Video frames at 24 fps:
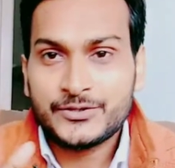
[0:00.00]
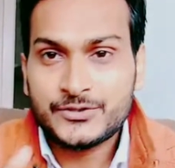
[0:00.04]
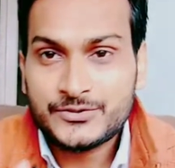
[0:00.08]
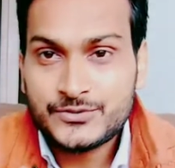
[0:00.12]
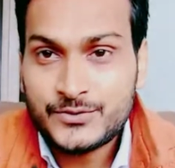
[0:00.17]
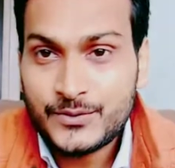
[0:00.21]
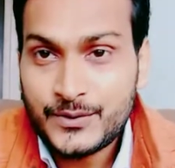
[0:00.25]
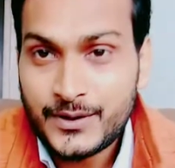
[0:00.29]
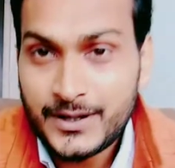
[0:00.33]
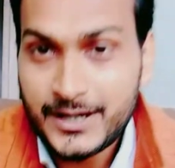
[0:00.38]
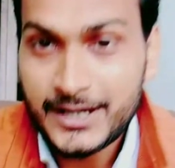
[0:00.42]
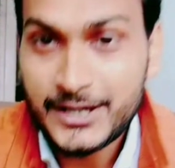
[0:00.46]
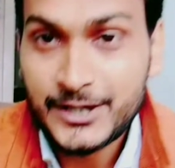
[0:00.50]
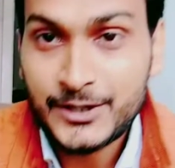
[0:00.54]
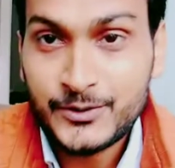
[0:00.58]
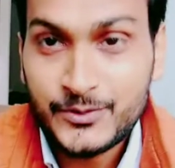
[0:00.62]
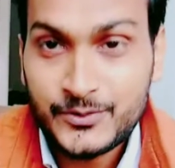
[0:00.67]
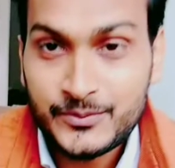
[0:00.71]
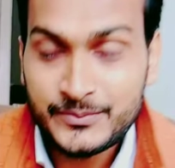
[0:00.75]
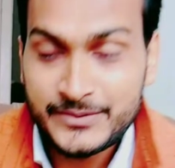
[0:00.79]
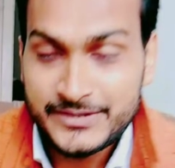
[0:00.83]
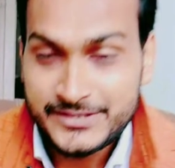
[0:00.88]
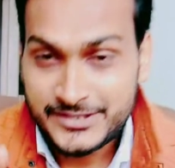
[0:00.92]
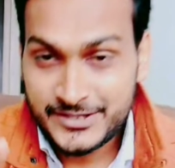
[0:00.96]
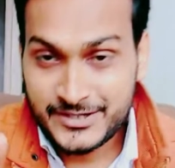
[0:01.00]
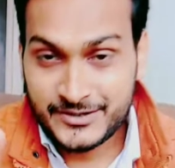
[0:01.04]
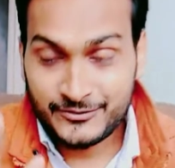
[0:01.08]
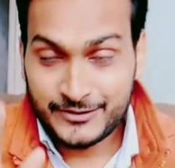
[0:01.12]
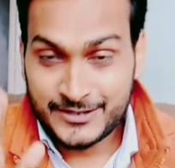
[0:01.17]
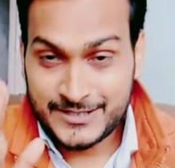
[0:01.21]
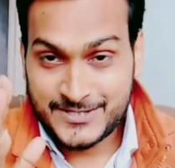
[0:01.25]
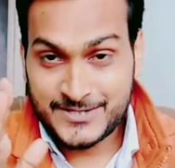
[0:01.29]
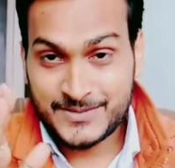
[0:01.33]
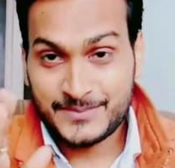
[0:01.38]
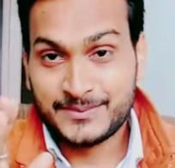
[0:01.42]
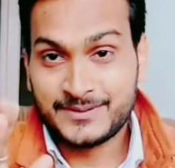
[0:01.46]
दोस्तों कई लोग मुझे
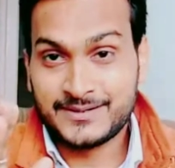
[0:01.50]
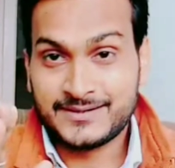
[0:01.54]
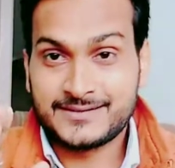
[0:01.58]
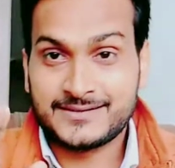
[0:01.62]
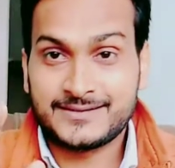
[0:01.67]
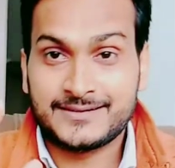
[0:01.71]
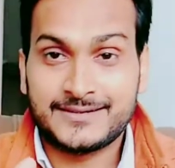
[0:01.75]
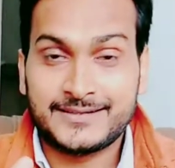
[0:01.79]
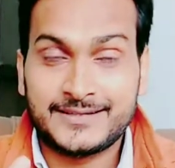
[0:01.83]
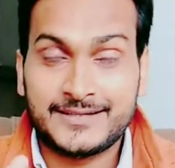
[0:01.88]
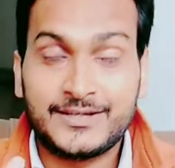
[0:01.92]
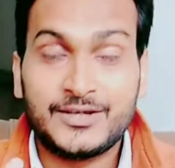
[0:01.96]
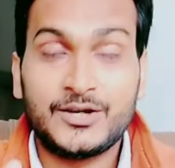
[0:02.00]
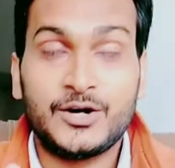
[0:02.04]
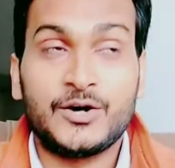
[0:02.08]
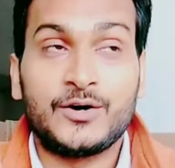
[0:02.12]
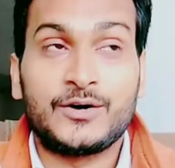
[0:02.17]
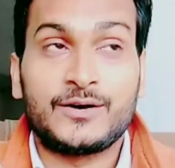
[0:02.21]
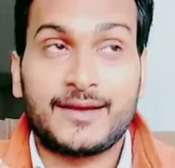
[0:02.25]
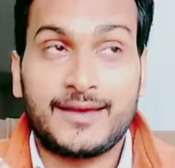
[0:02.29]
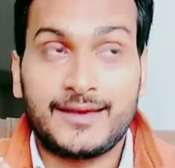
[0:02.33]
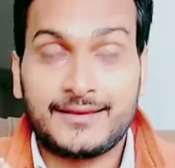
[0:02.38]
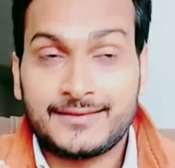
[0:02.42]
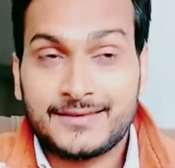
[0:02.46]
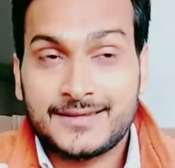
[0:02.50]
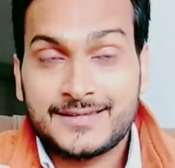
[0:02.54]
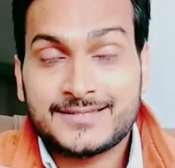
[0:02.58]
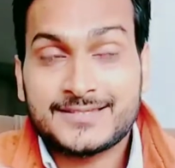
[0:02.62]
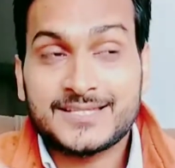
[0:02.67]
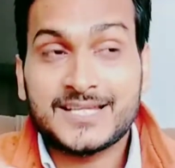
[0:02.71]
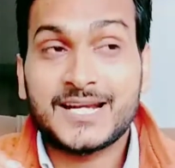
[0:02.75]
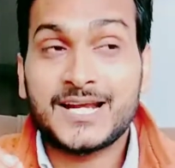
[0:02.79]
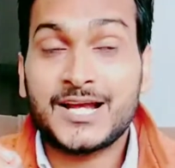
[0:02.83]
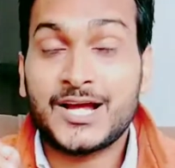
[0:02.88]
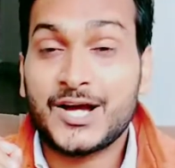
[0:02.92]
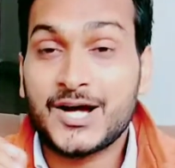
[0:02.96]
व्हाट्सअप करते हैं और कहते हैं
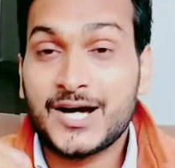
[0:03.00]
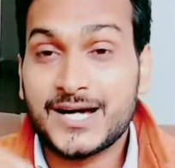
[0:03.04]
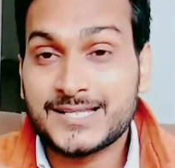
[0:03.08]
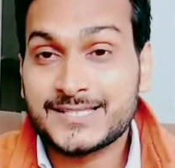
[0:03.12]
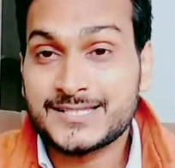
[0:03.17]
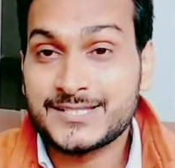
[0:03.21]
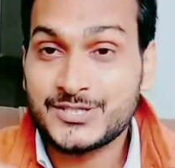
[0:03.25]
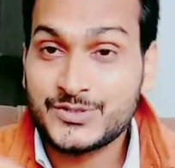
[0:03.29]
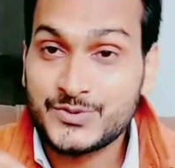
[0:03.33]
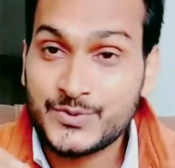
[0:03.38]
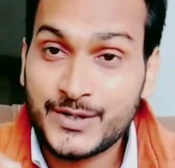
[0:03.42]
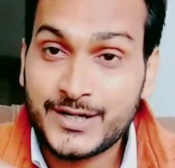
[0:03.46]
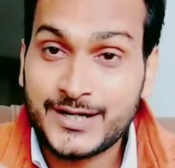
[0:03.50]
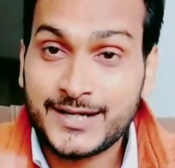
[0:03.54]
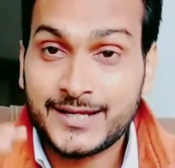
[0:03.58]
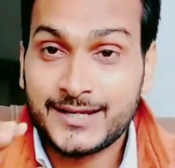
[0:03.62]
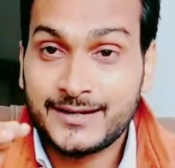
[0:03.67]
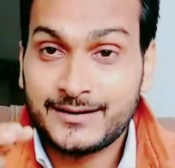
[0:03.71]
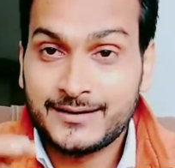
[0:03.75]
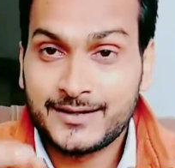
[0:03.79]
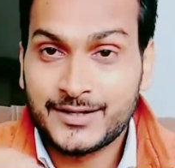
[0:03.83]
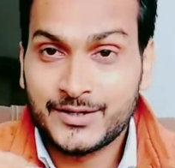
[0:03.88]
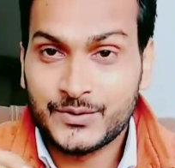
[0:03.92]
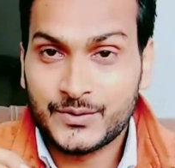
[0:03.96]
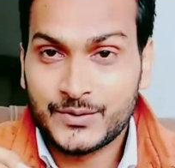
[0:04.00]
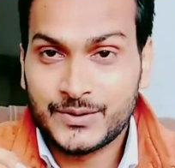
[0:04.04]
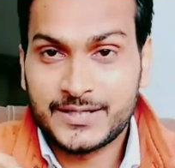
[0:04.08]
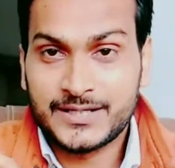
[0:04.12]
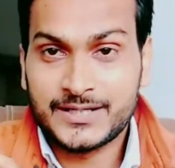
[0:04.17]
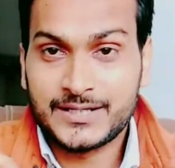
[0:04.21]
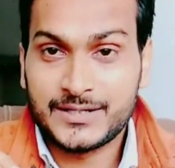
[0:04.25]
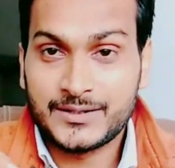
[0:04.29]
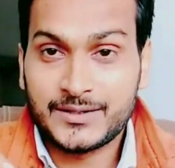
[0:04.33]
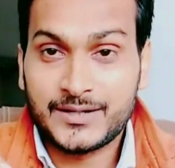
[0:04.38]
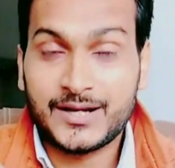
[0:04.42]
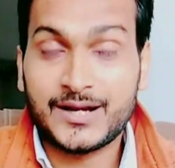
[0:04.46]
सर खांसी जो है ठीक नहीं हो
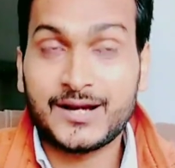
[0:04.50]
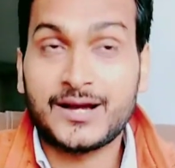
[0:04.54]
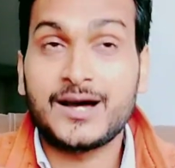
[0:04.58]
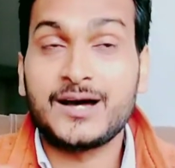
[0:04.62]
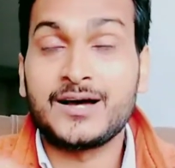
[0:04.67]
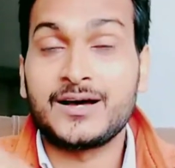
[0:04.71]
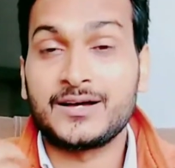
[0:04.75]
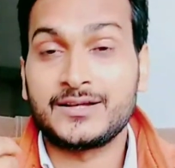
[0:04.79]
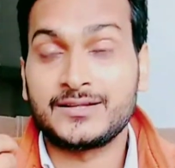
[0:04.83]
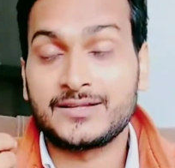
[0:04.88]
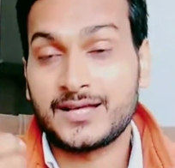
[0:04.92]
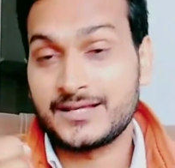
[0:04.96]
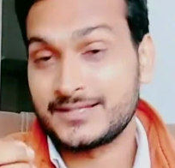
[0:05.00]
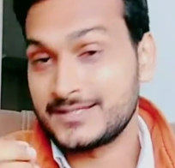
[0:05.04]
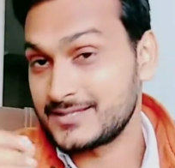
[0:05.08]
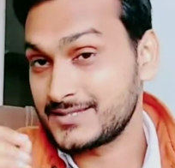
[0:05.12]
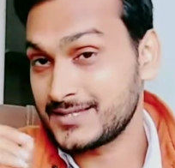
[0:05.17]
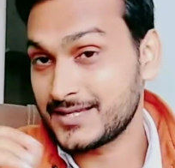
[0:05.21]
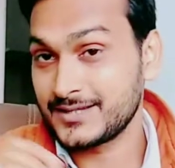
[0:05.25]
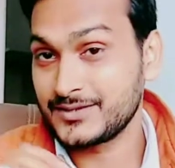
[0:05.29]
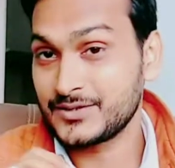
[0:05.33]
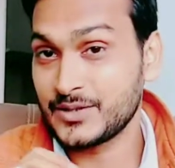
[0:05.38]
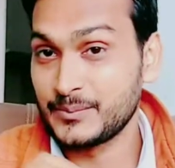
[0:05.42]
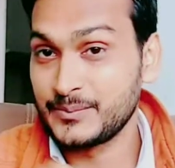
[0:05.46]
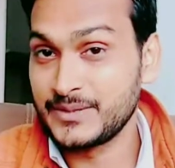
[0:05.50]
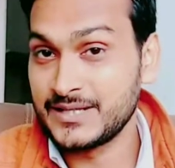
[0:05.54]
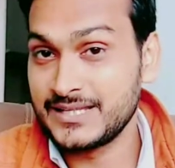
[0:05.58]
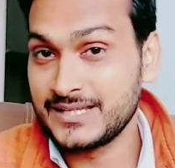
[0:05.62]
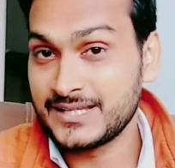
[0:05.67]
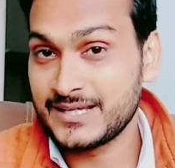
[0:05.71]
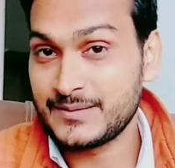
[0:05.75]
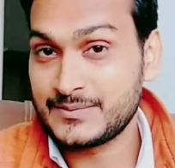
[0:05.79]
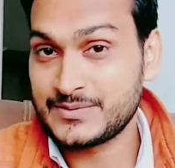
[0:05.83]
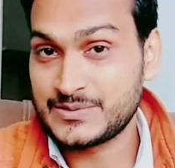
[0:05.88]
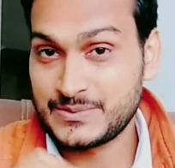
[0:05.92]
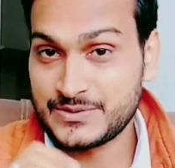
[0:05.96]
रही है खा जैसा कि थमने
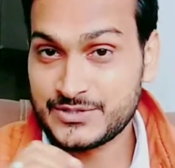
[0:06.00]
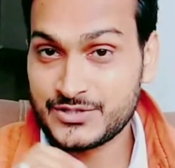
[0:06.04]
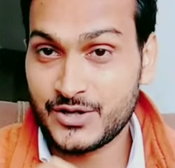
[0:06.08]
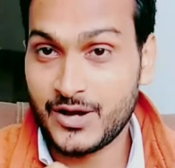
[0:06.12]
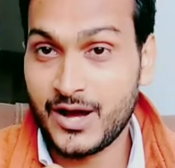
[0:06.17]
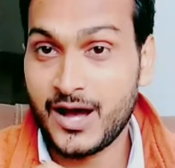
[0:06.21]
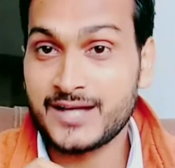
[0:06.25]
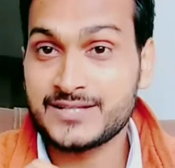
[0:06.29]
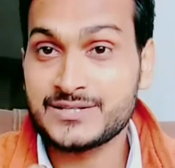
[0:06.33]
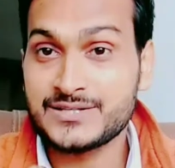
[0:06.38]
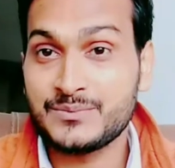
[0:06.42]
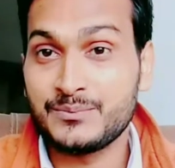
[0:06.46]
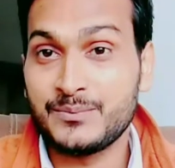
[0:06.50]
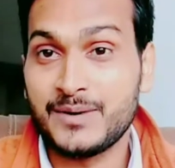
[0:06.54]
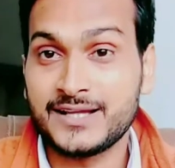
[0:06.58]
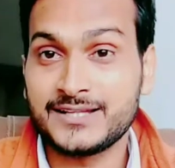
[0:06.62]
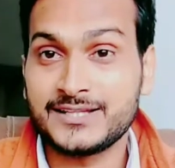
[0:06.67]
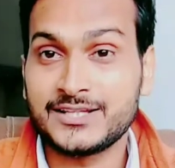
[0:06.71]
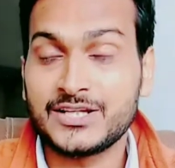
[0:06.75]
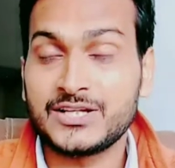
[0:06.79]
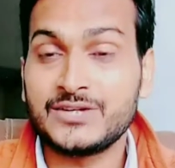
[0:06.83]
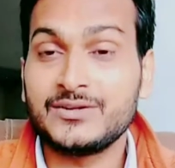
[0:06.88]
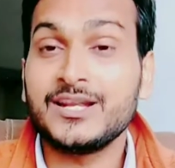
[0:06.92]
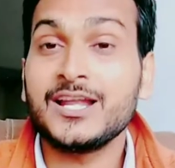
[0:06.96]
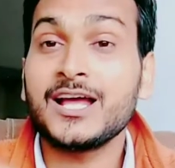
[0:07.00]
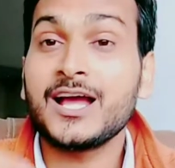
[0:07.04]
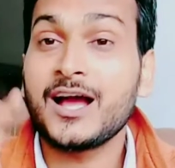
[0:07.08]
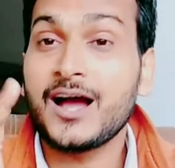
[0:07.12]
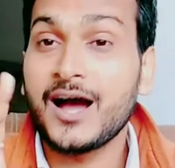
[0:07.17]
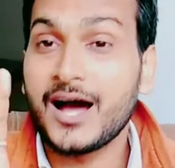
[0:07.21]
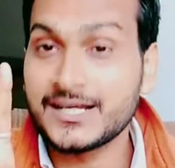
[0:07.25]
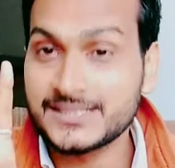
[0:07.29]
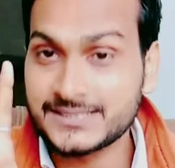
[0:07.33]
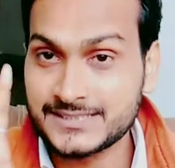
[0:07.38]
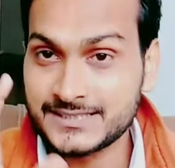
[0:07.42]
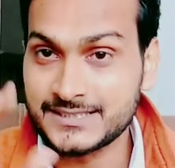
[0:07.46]
लेगा आप समझ गए आज हम बात करने वाले
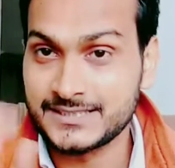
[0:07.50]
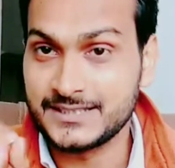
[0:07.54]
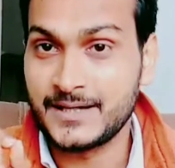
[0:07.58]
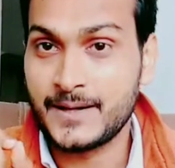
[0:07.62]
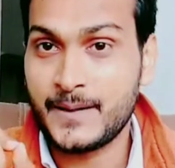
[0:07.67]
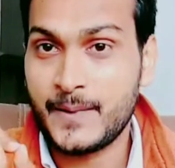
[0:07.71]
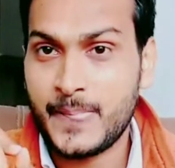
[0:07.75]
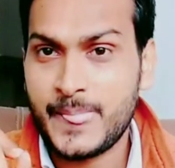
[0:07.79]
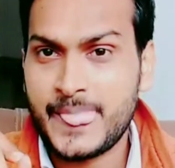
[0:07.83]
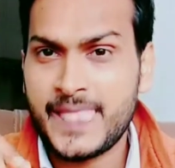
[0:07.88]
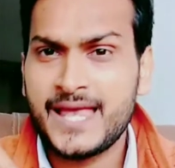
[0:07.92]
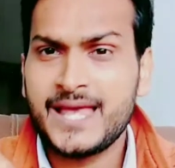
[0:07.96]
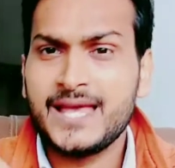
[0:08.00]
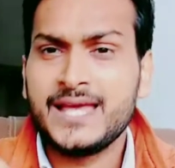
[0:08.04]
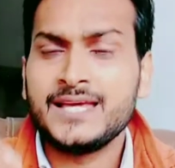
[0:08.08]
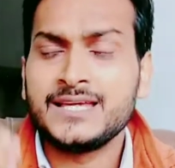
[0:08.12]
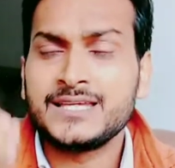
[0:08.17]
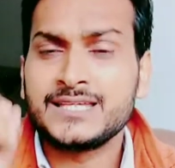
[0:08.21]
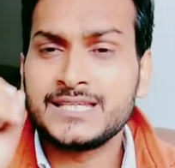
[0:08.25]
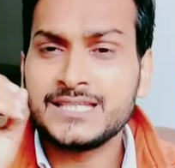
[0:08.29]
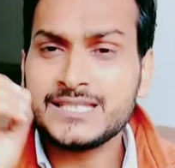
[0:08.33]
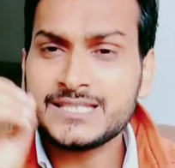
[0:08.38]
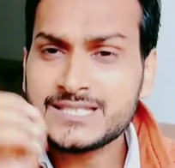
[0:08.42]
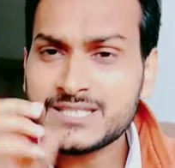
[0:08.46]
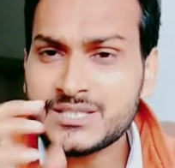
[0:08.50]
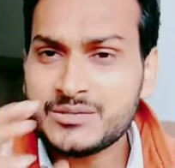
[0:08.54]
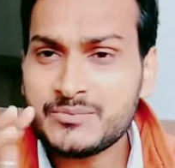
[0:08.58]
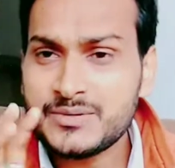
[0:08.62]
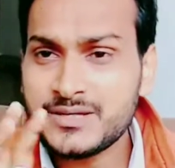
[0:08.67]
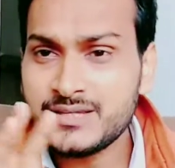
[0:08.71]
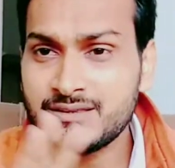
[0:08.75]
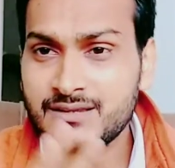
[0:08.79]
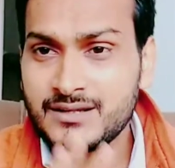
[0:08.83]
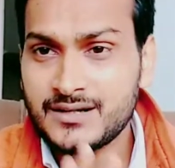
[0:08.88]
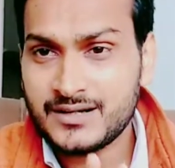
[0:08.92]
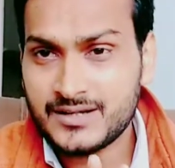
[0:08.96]
खांसी किसी
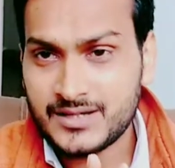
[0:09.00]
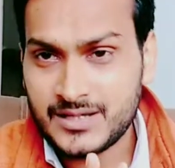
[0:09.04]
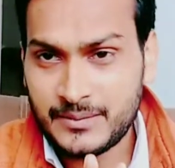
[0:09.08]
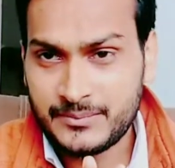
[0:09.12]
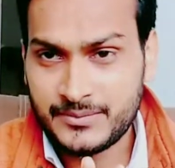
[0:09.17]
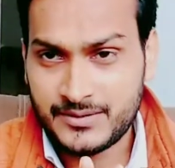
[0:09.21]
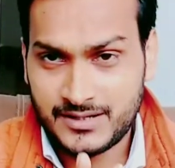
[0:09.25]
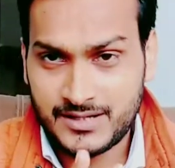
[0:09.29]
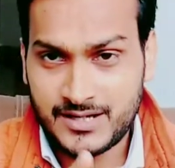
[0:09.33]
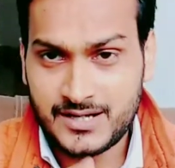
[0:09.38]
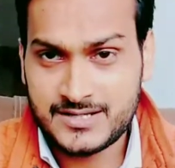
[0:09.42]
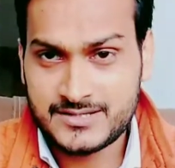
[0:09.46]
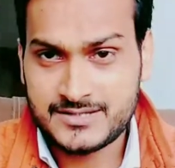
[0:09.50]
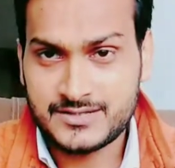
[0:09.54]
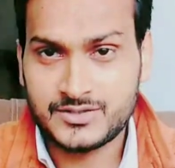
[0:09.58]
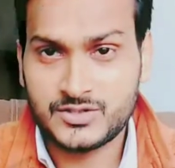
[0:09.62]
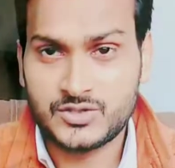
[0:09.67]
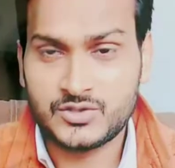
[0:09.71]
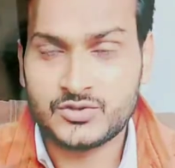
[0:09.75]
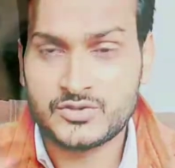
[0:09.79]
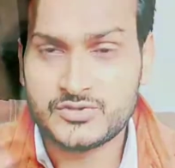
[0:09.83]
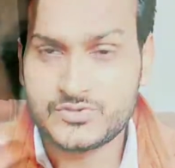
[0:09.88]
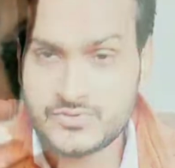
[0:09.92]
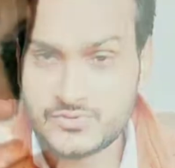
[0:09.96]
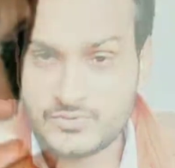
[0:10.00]
भी तरह की आपकी खांसी क्यों